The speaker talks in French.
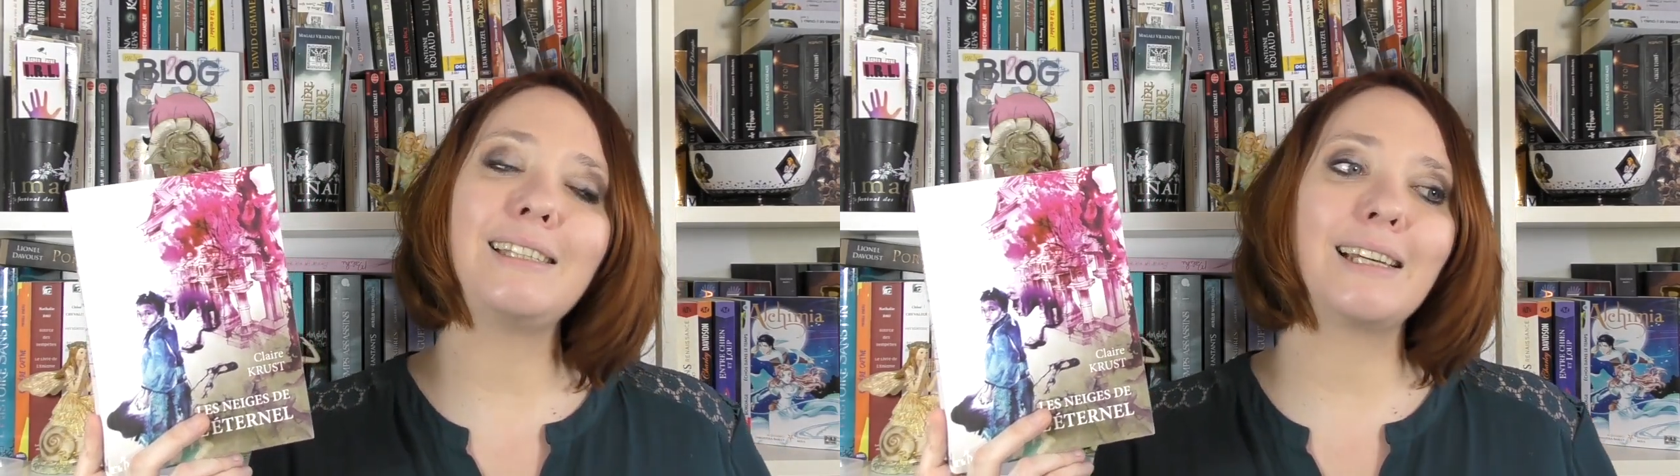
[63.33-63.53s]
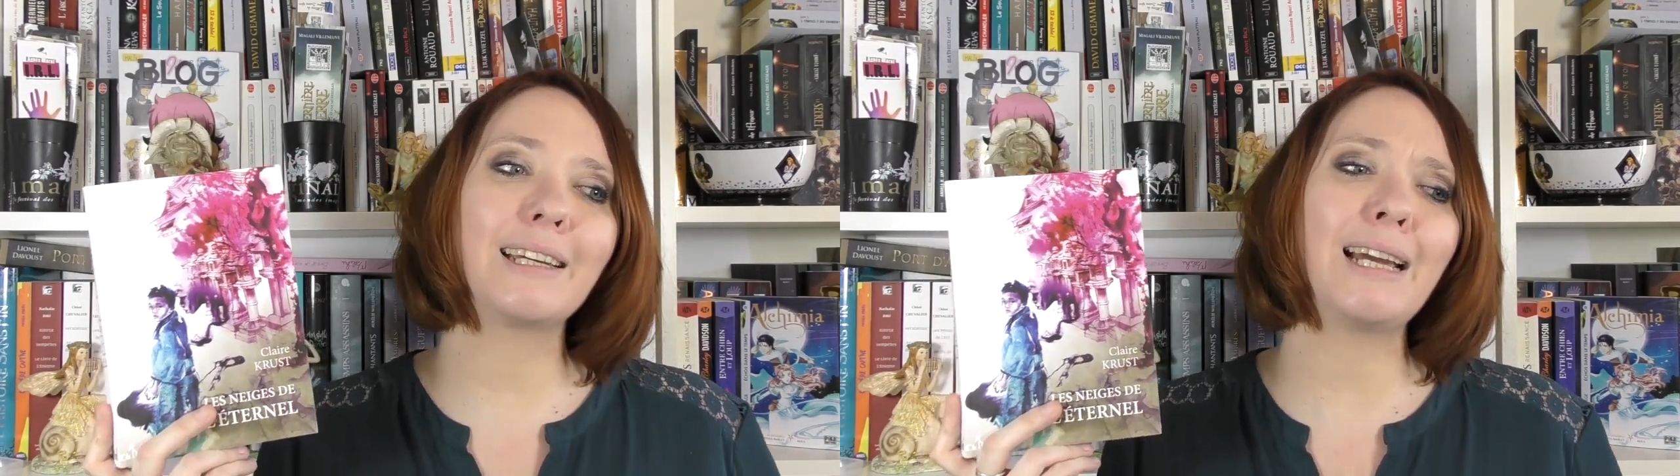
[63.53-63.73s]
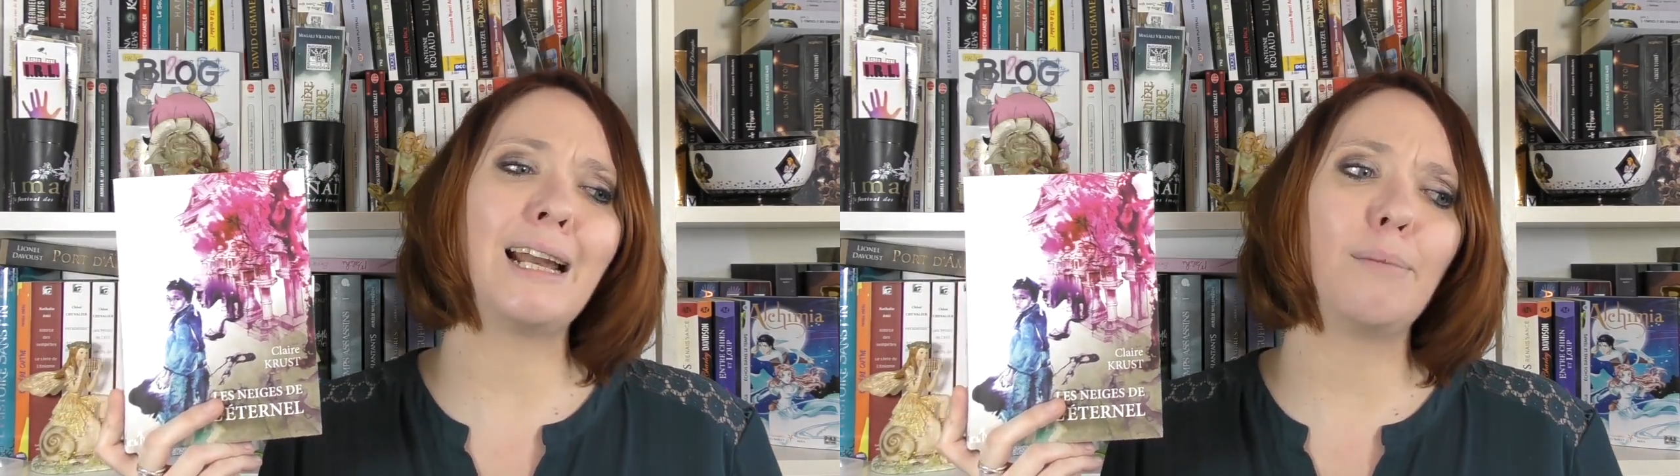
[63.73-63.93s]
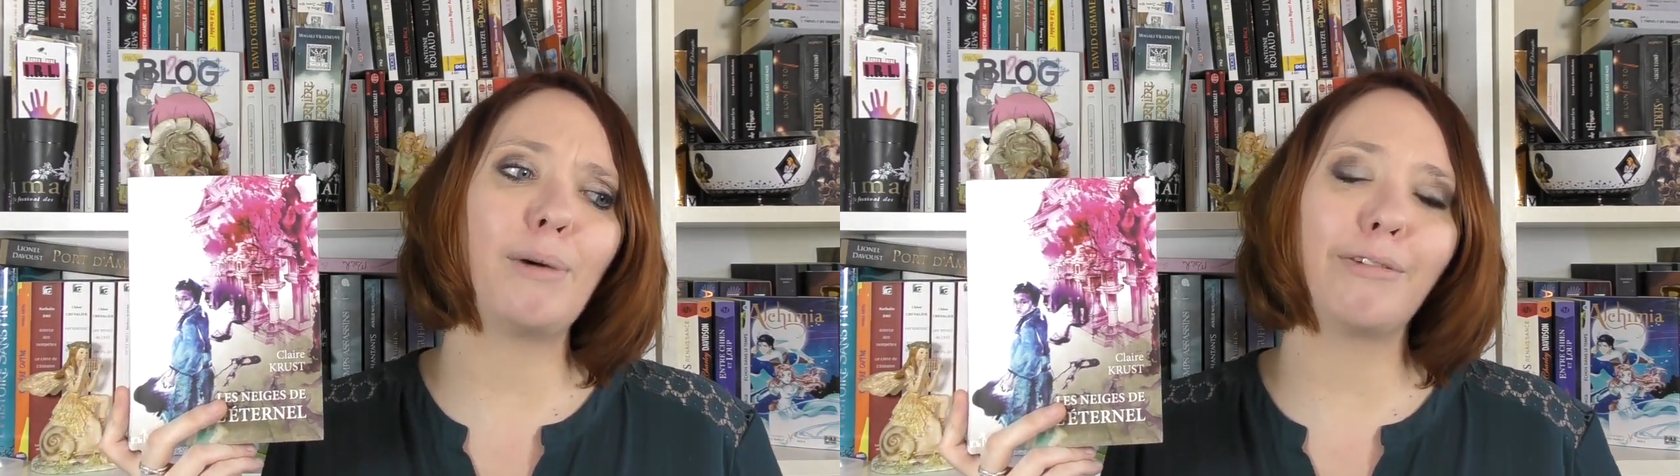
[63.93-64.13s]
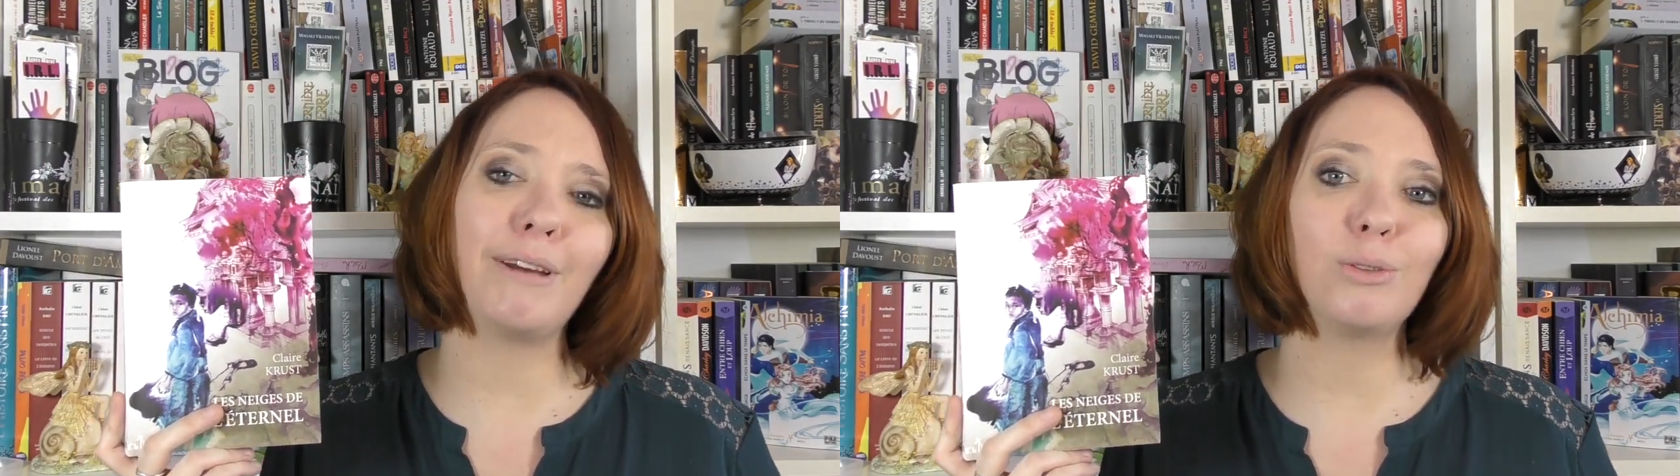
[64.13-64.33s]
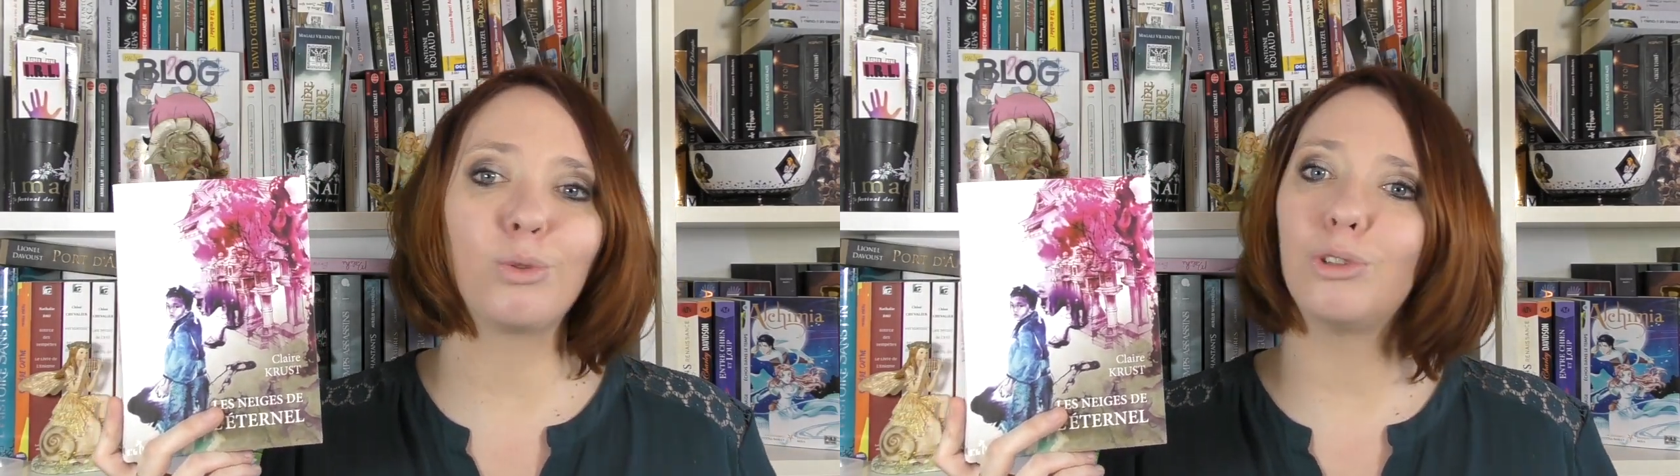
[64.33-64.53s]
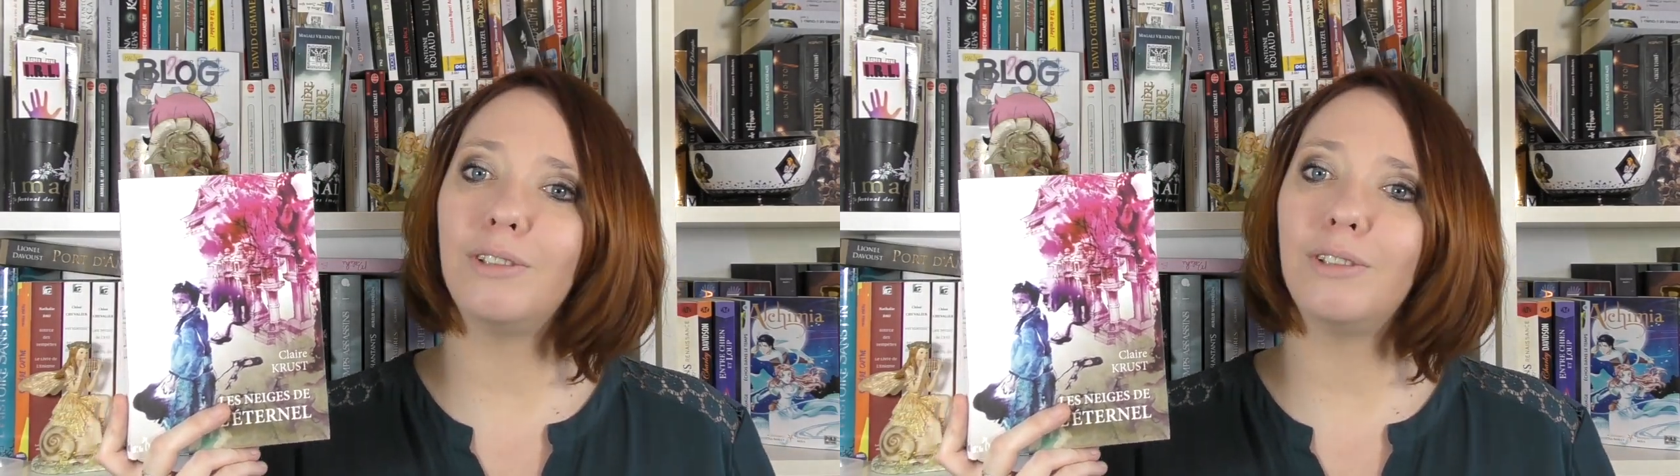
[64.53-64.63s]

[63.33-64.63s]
c'est écrit à l'imparfait donc on